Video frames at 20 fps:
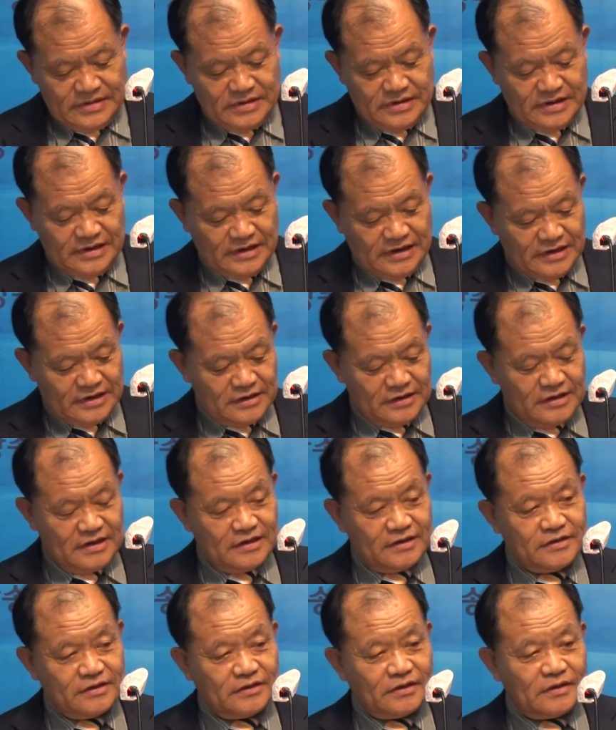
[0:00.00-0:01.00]
회개를
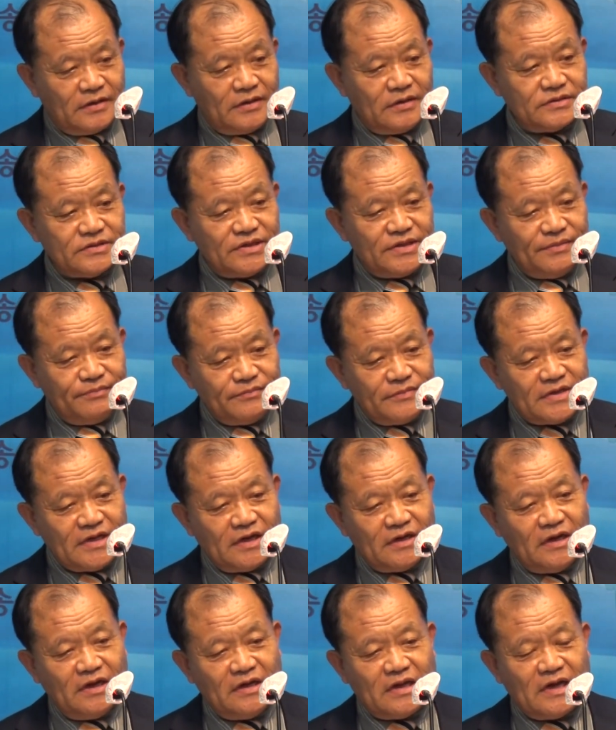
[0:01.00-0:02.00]
해서
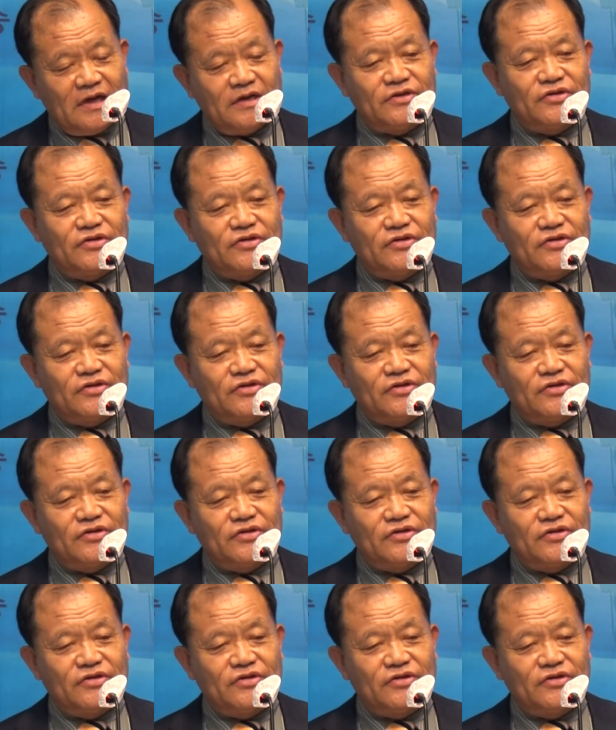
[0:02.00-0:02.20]
침상이 다